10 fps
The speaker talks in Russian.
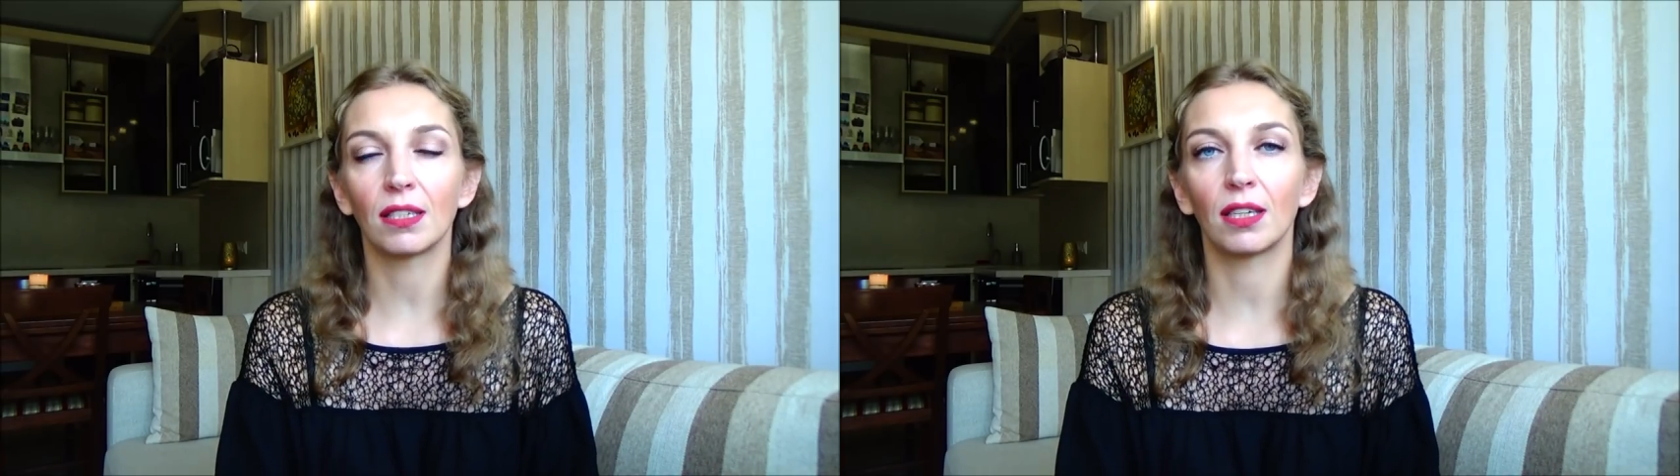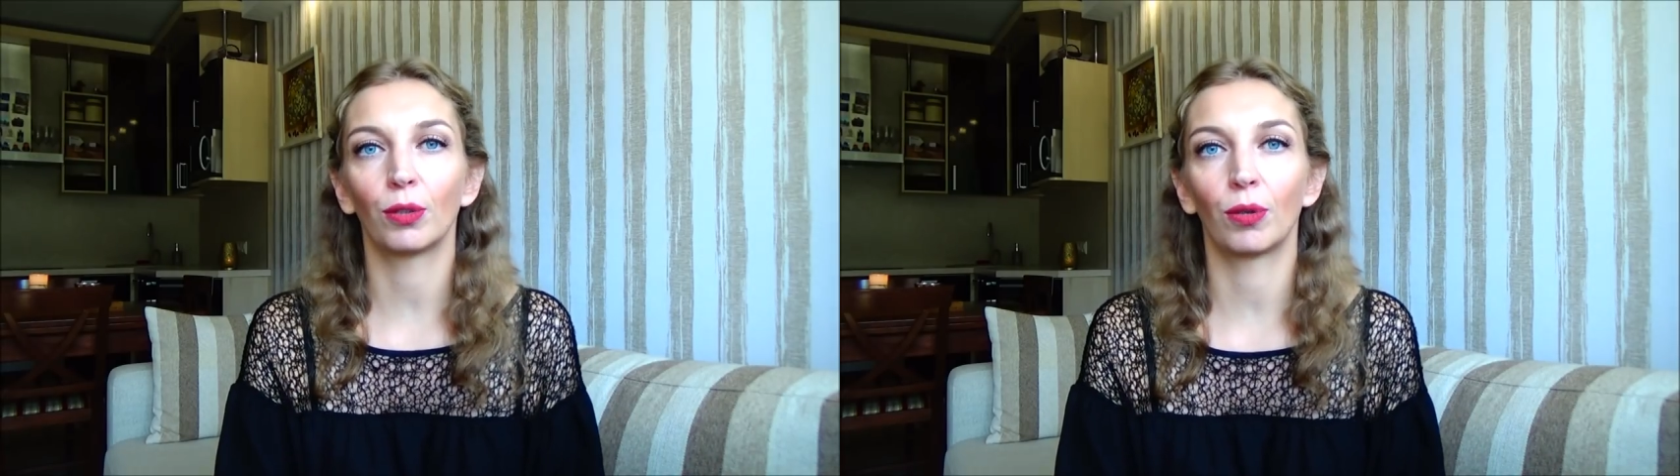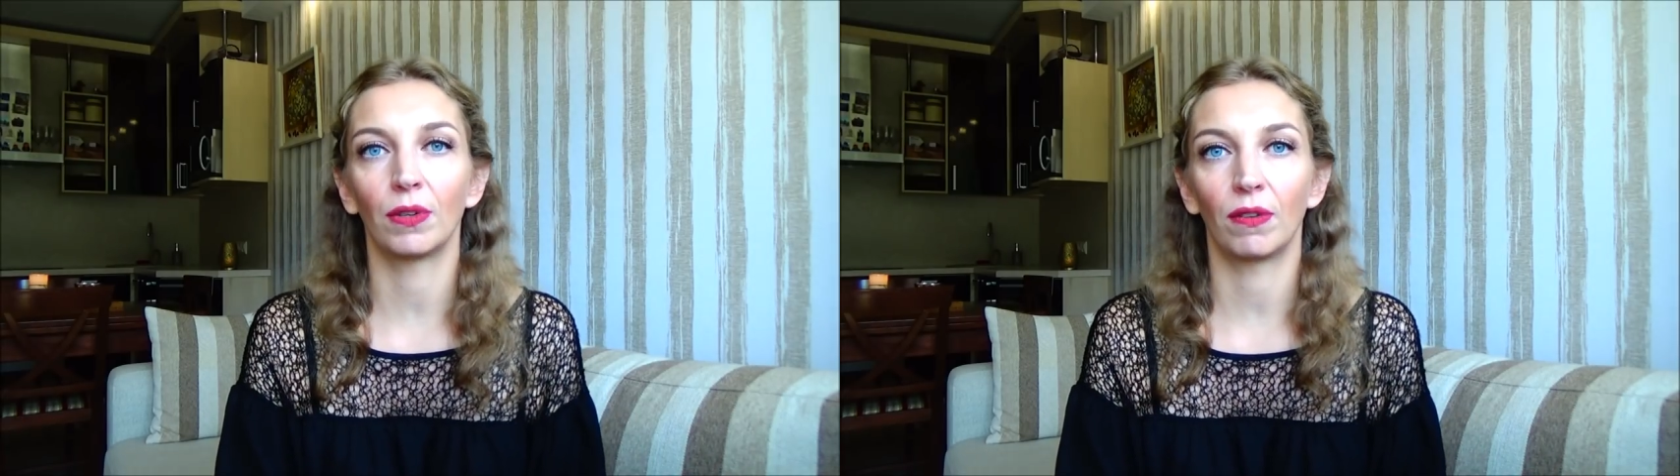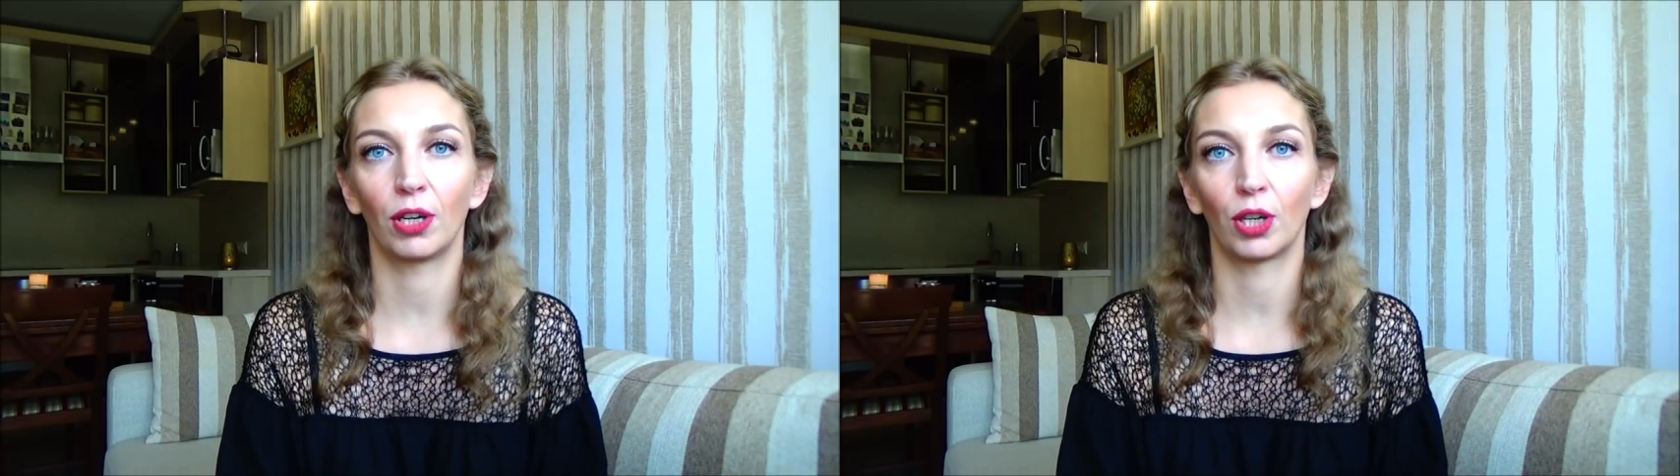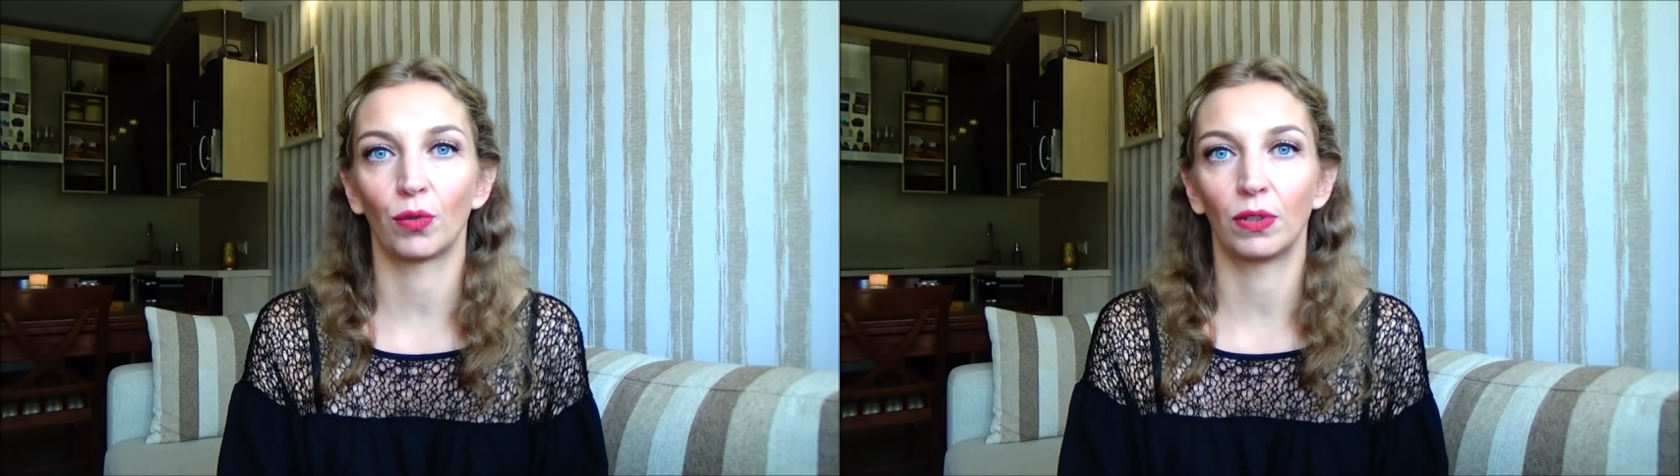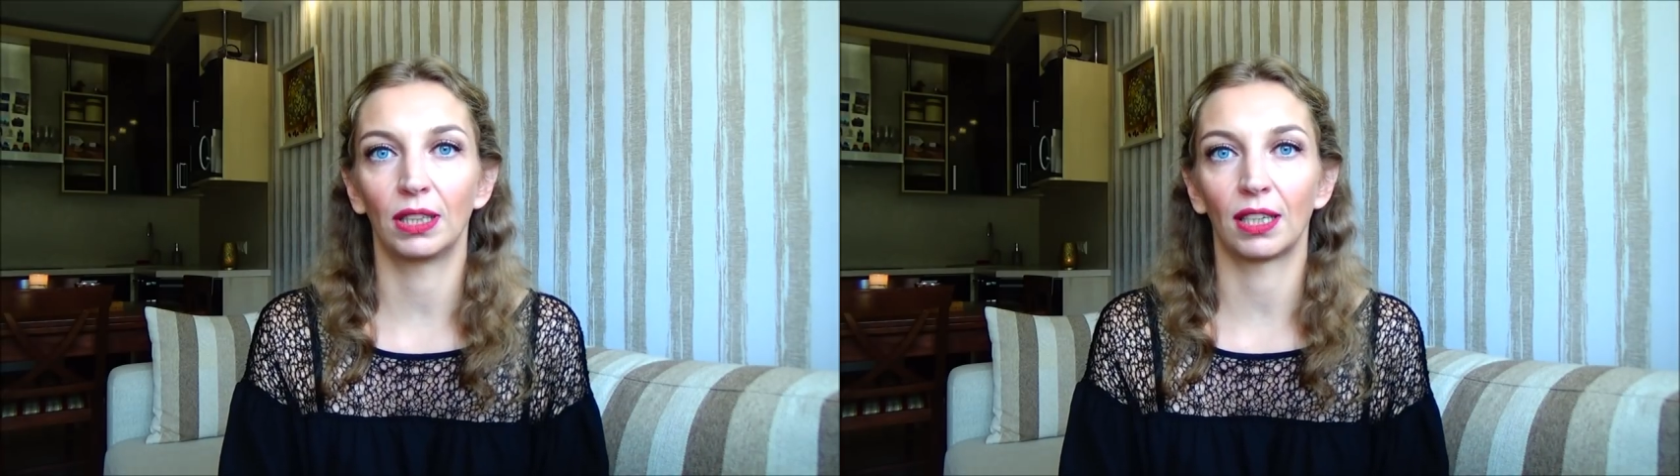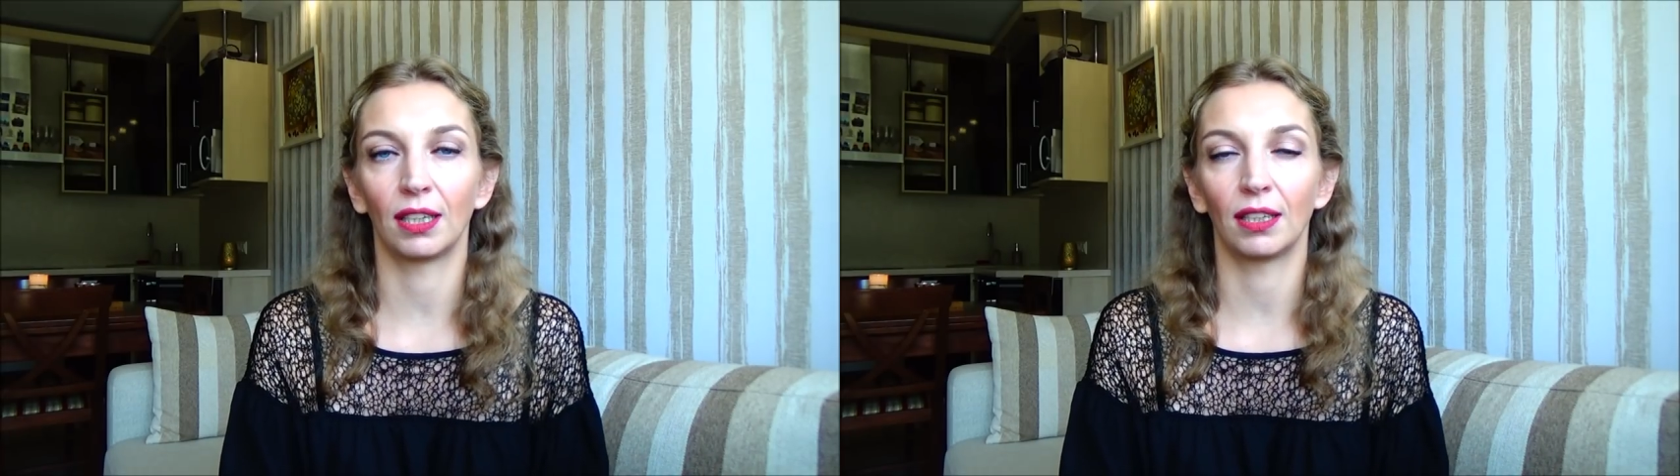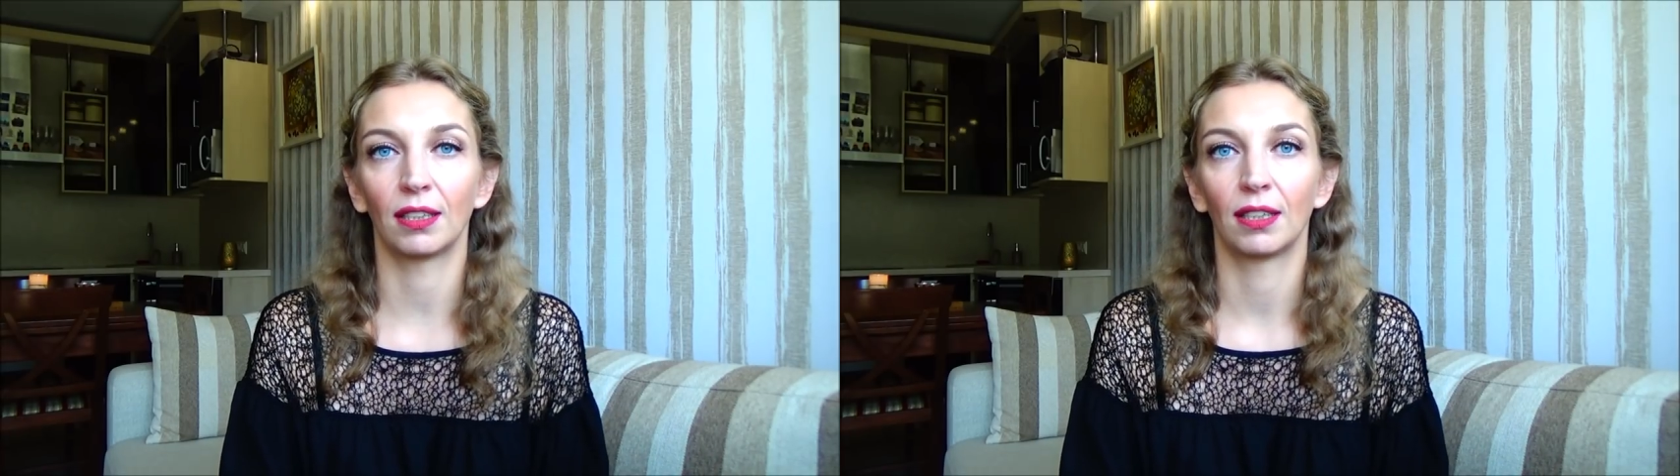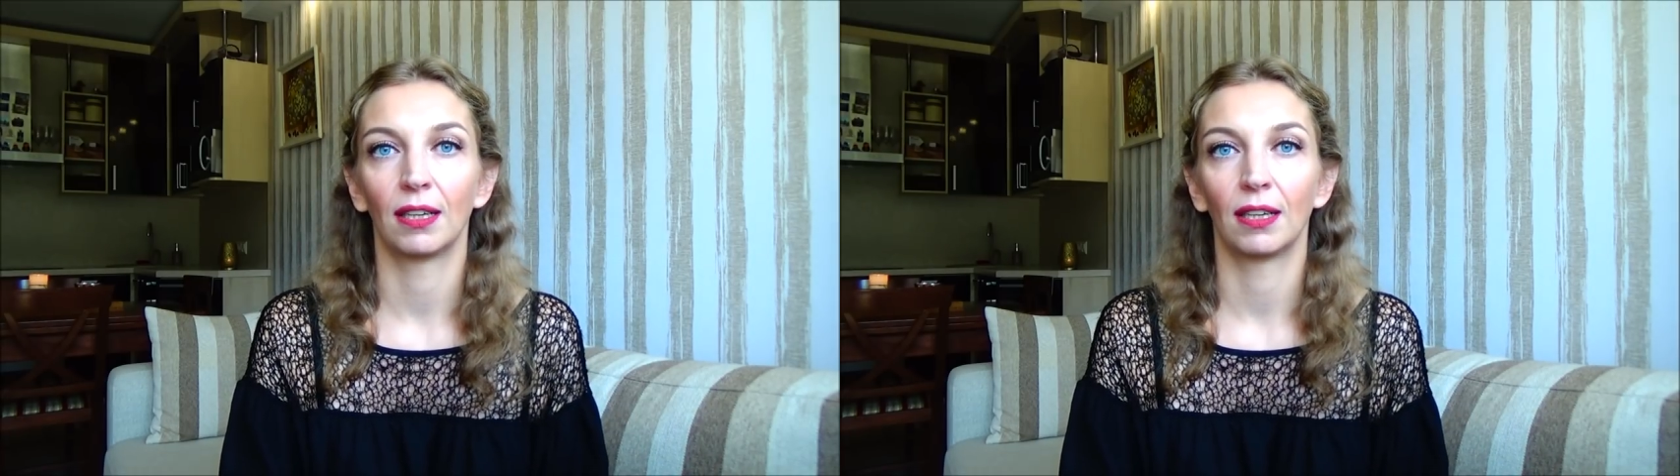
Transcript: с которого я выхожу в интернет.